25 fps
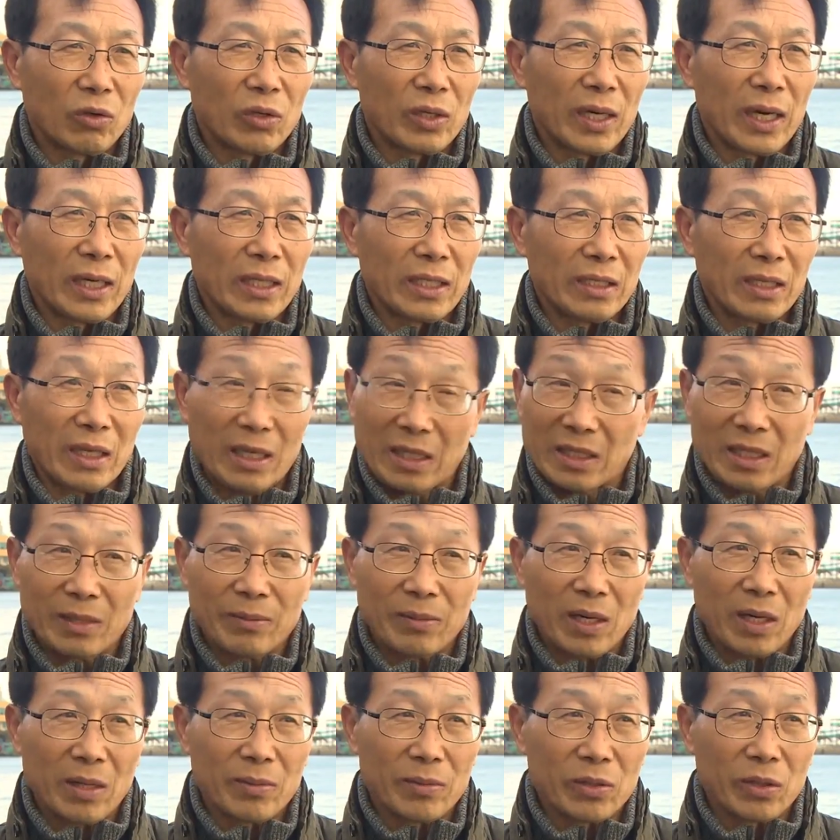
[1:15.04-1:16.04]
저기까지 다
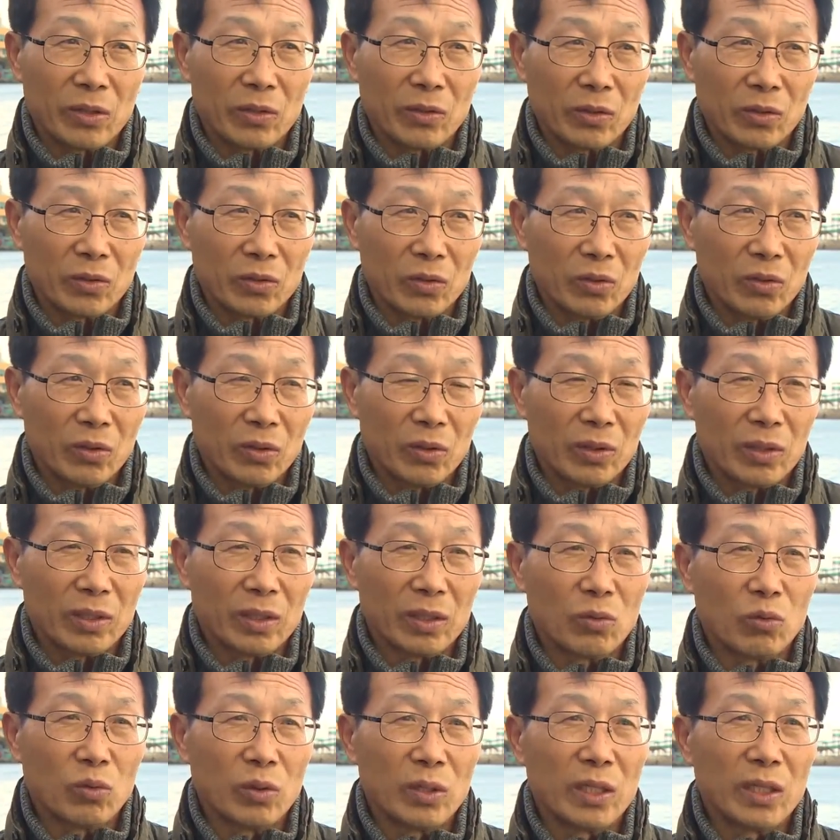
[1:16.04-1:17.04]
잡아가 버거든요
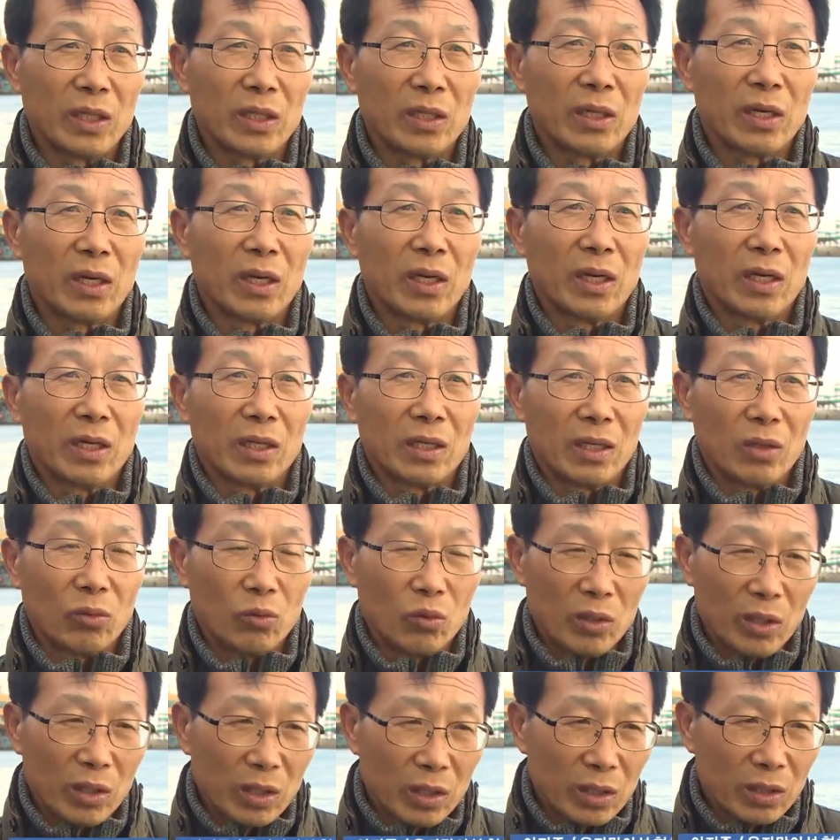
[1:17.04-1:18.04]
그러니까 우린
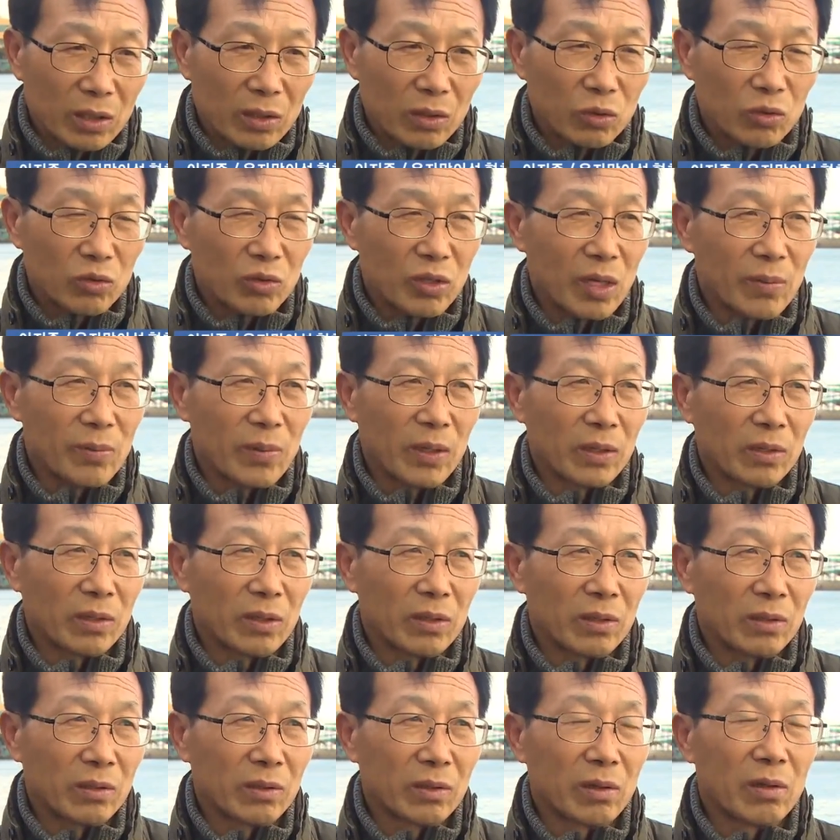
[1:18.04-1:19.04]
우리 여기
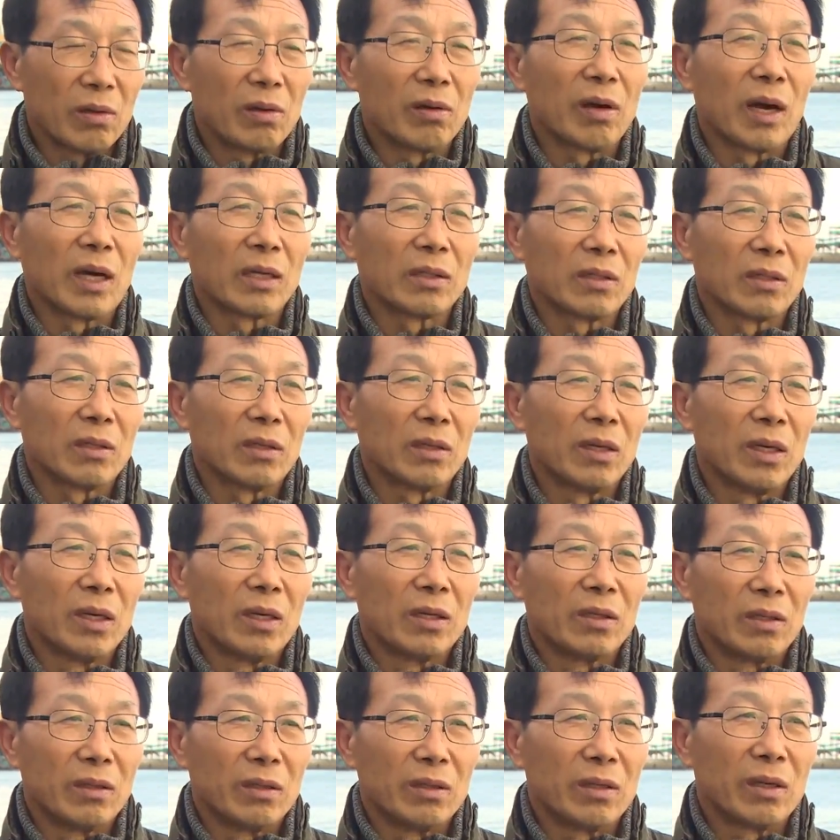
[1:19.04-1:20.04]
유자망들은 거기 가서
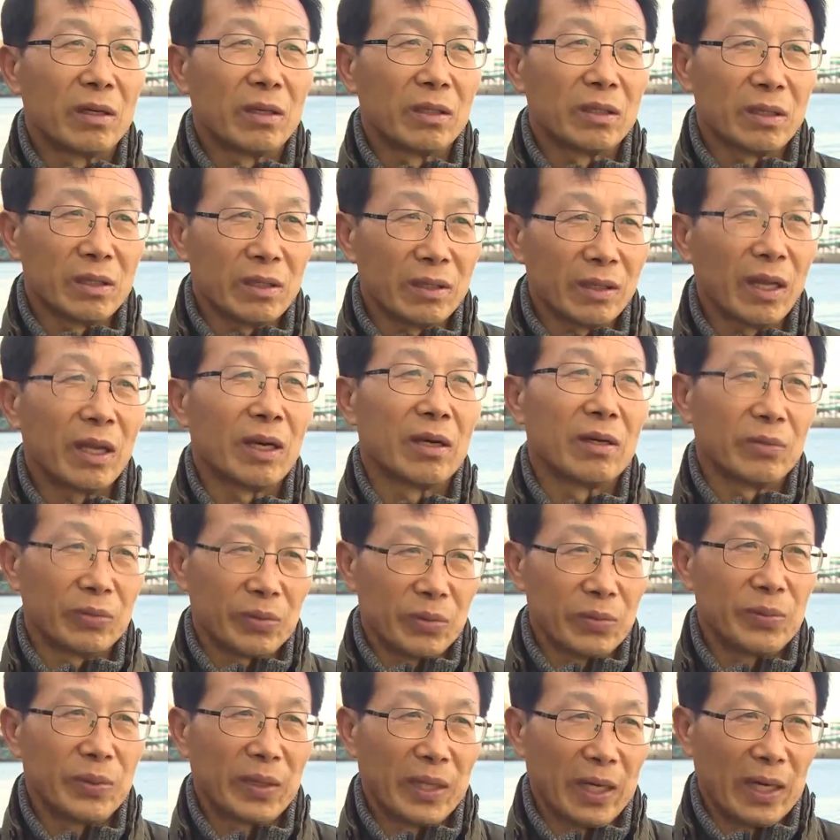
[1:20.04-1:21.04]
들어설 데가
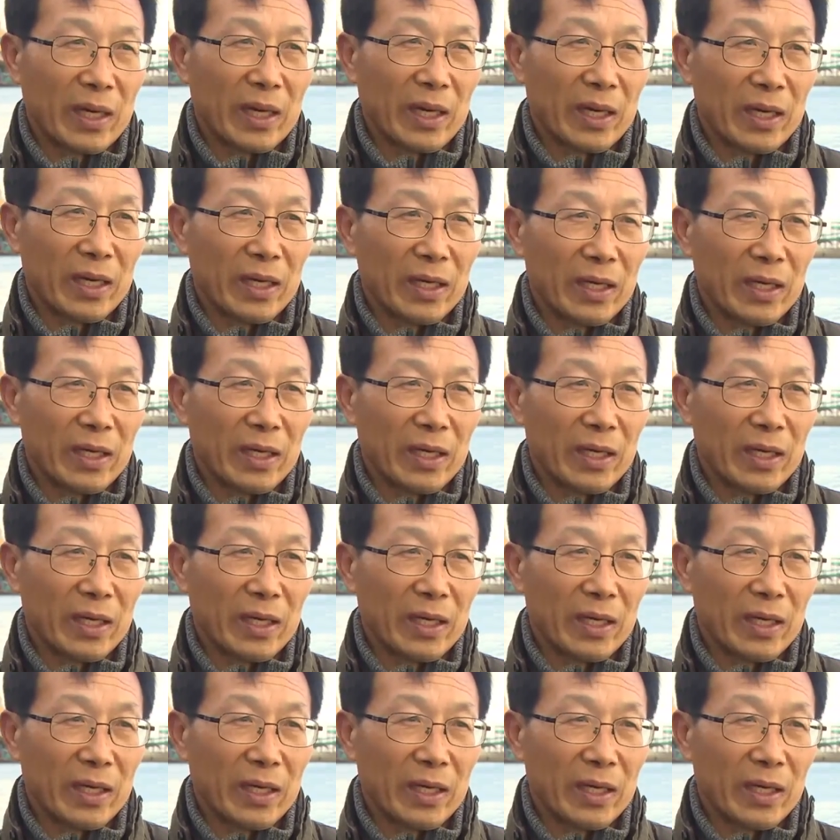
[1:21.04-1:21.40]
없습니다.